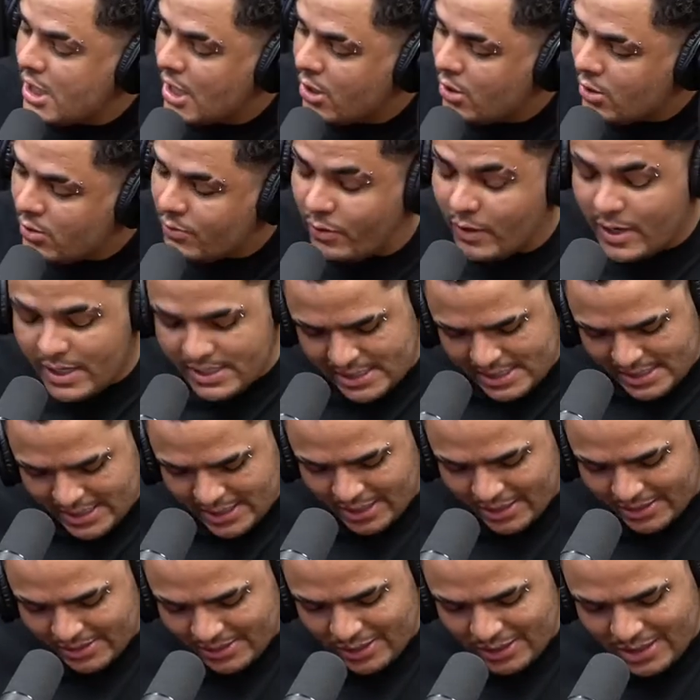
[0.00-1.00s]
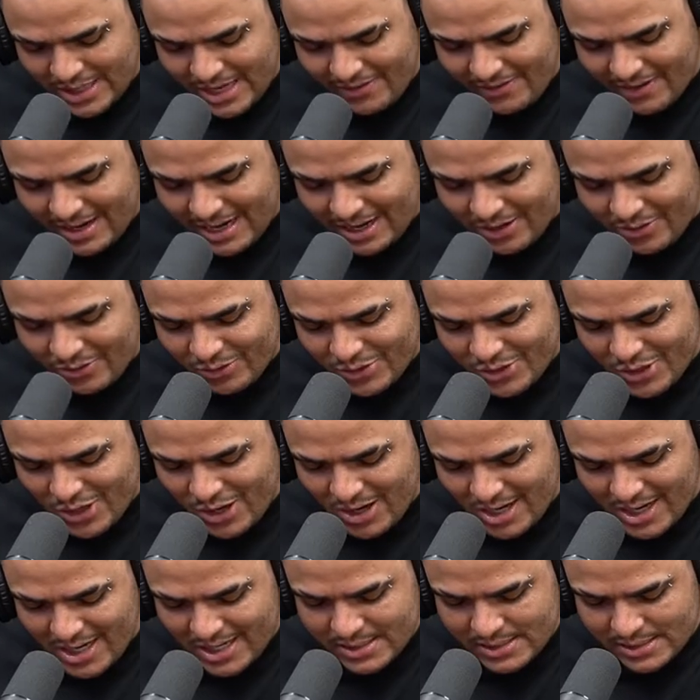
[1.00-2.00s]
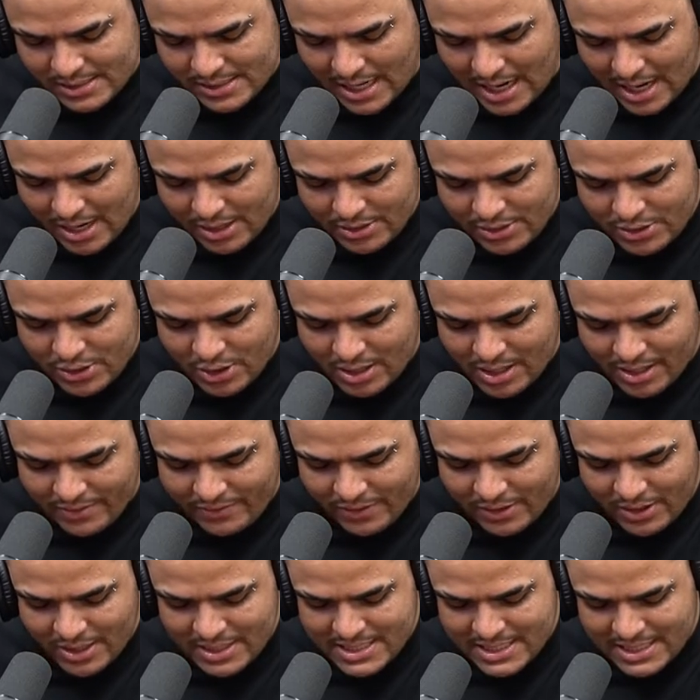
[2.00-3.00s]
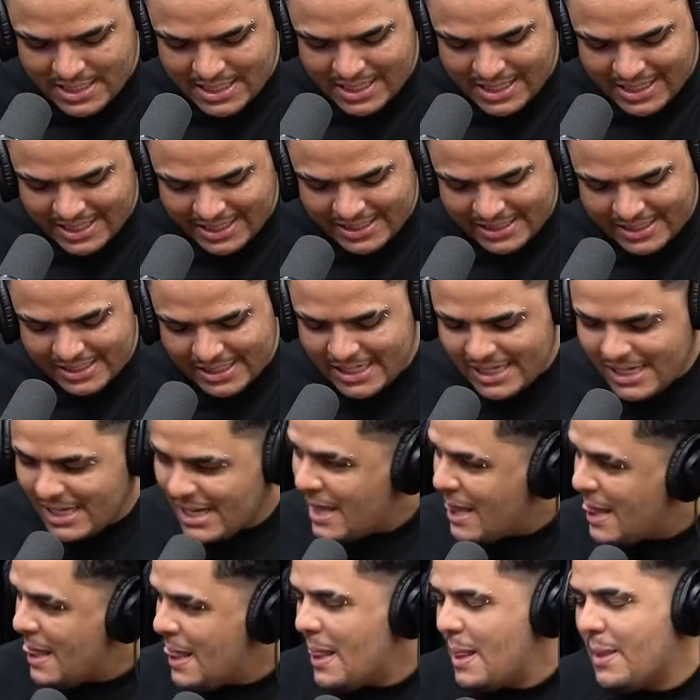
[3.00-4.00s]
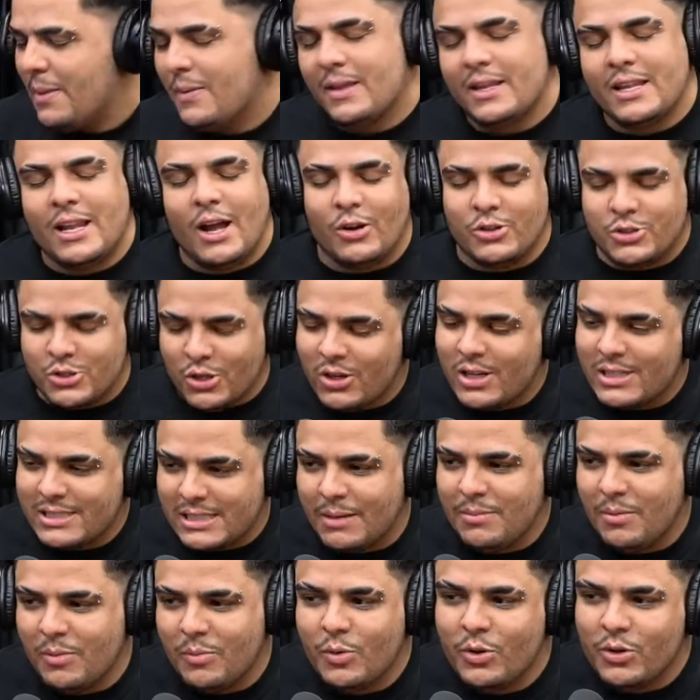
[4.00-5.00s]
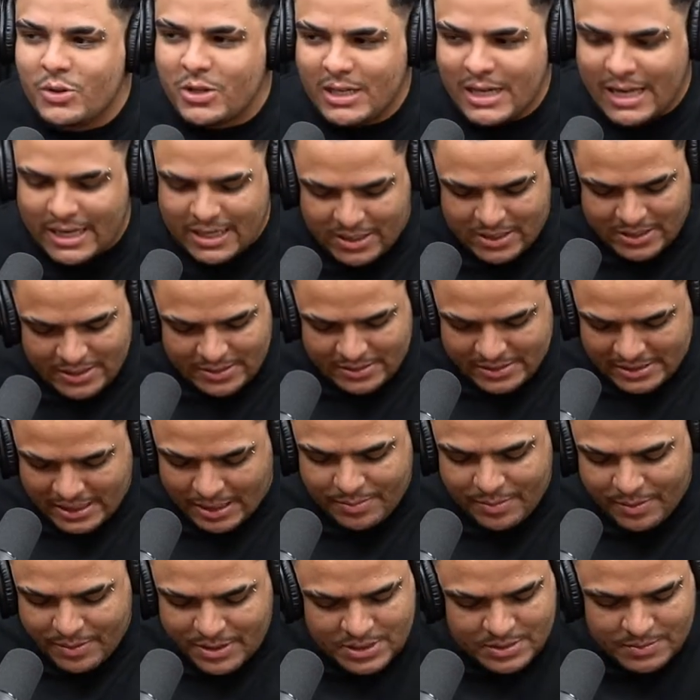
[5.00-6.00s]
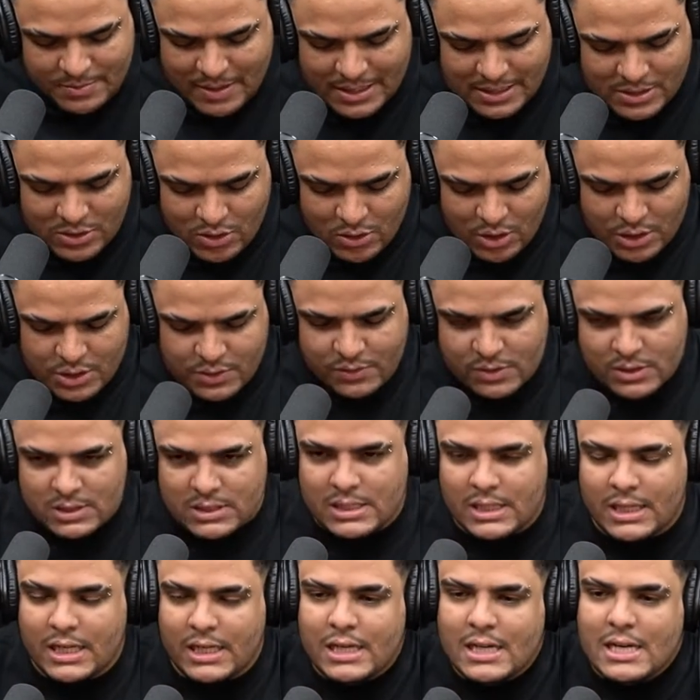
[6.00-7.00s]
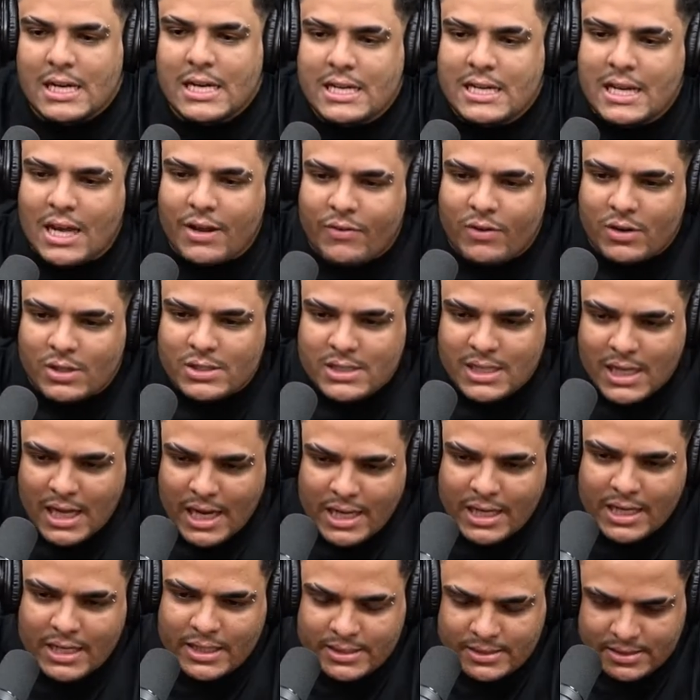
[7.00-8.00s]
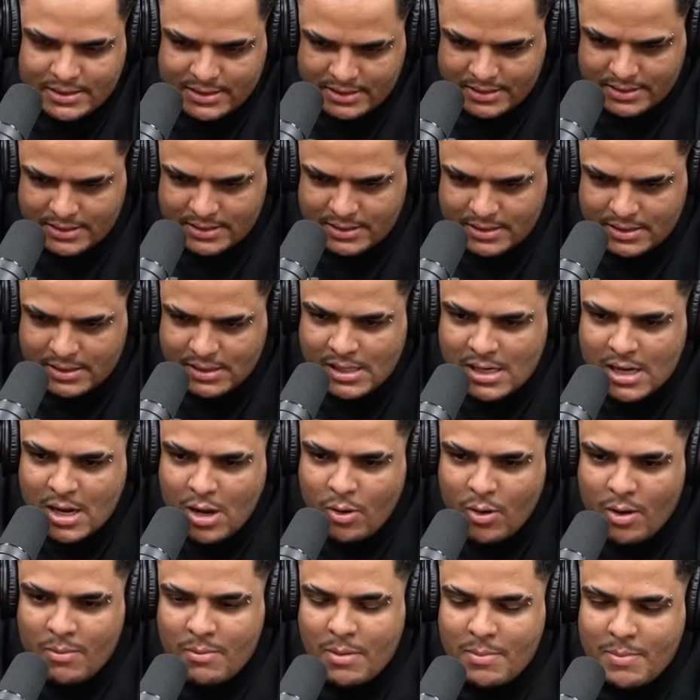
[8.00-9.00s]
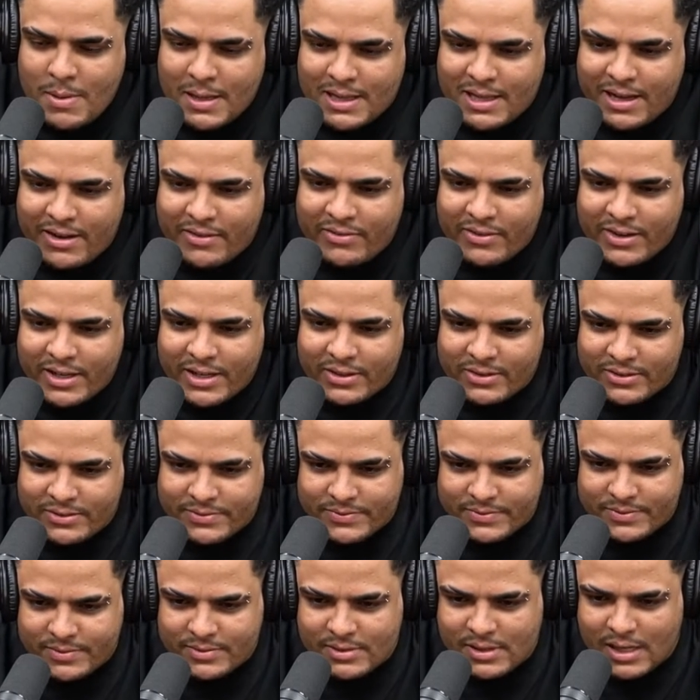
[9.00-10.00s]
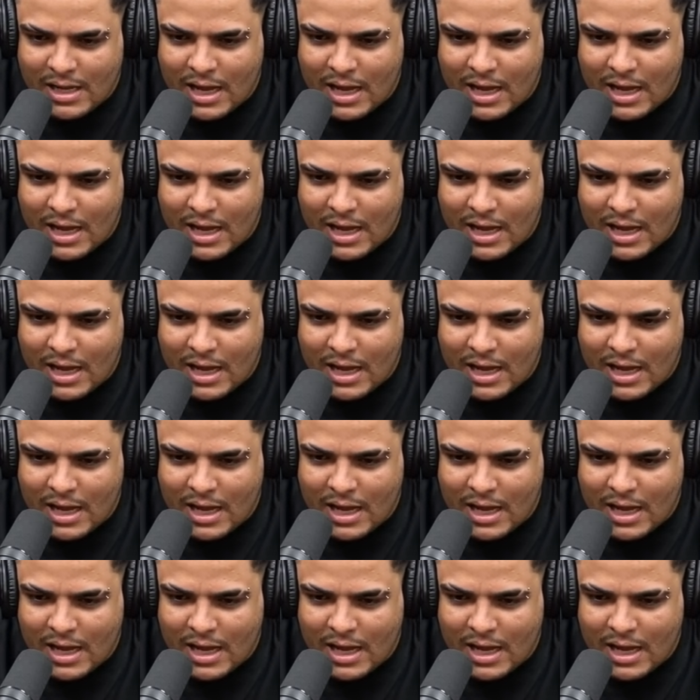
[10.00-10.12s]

que ele chegou. Foi assim, ó. Eu tava lá com o Jonga, aí o Jonga falou assim. Não, olha esse rolê. Não, o Jonga sabe muito, né? Sabe demais que eu gosto de você. Ele falou assim, aí. O MB tá vindo.